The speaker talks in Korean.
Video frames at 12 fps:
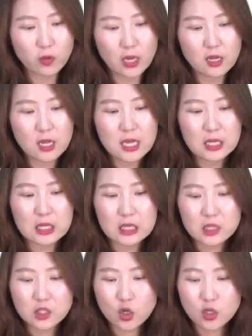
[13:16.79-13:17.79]
얘는
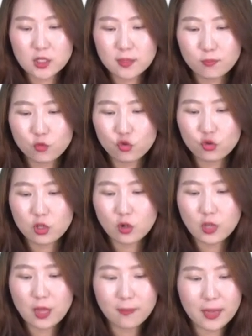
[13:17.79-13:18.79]

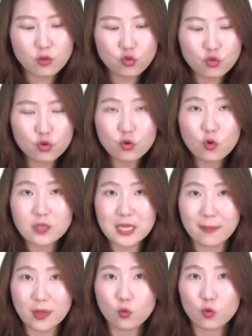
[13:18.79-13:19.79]
2016년에 매출로
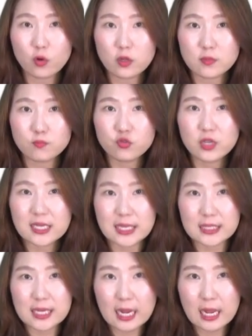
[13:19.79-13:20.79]
잡아놓은 거예요. 지금 붕괴
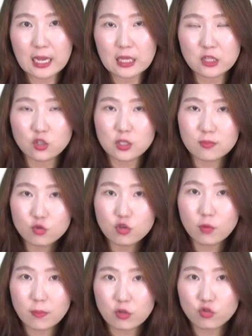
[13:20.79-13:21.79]
자체가.
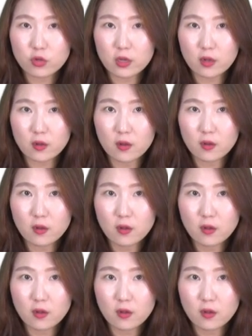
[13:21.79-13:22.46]
2016년 매출이에요.